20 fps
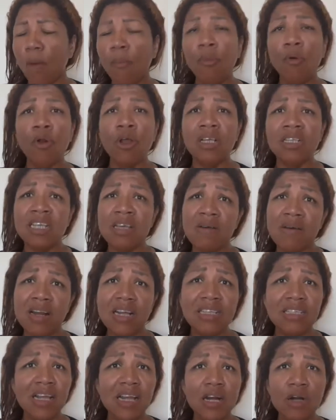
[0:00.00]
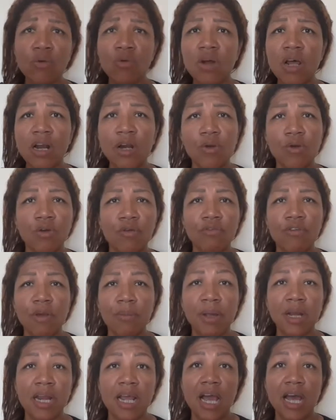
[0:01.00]
Porque si van a estar en una reunión
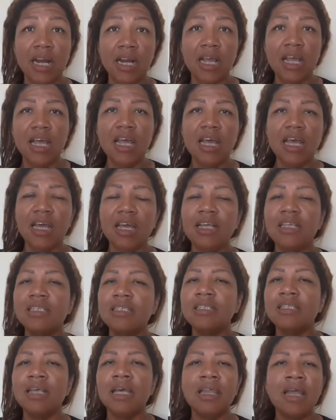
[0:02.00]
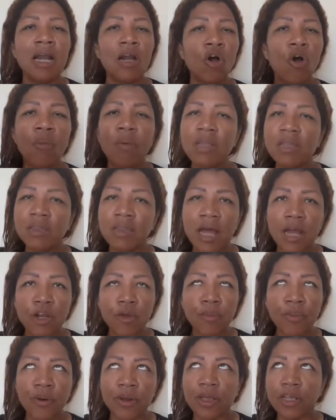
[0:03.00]
familiar y se da el
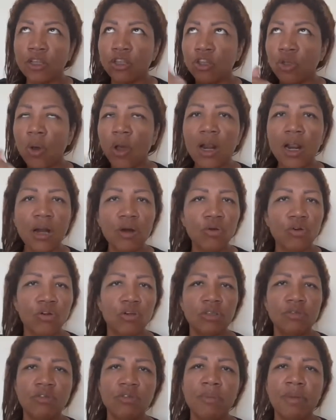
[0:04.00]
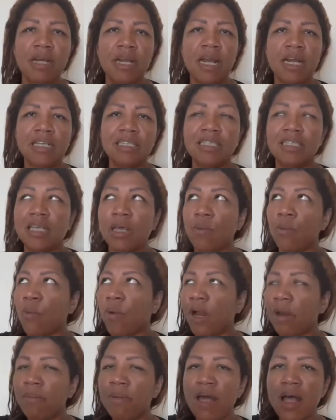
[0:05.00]
comentario, porque en todas las reuniones familiares se
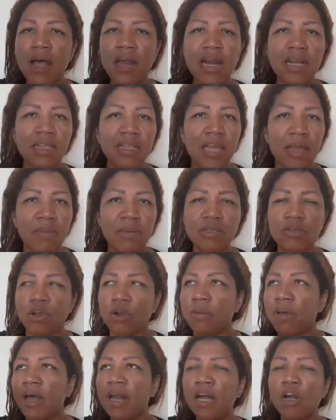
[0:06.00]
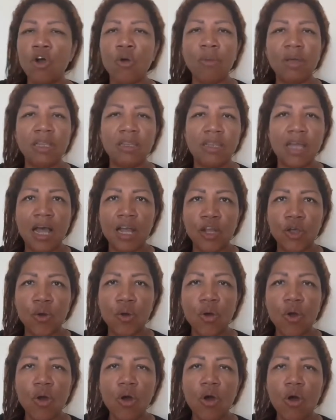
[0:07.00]
vuelve a dar el tema, se vuelve a dar el comentario,
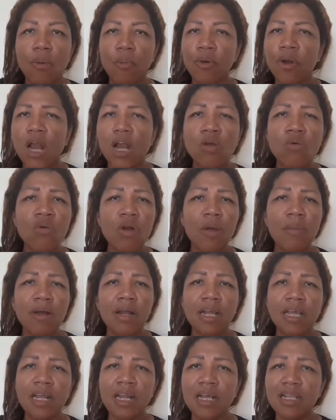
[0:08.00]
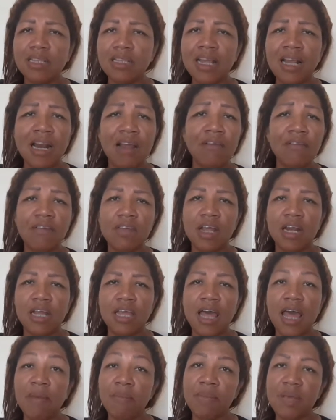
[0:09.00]
por alguna manera de la
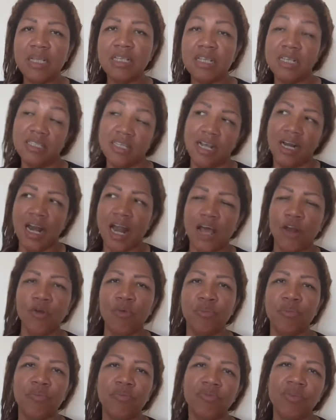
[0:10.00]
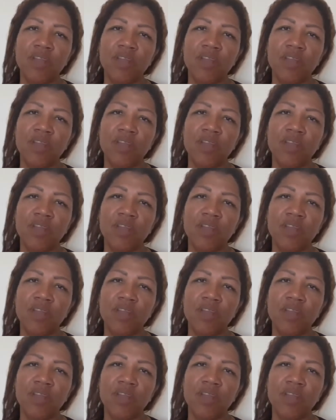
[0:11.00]
infidelidad empiezan, sí, claro,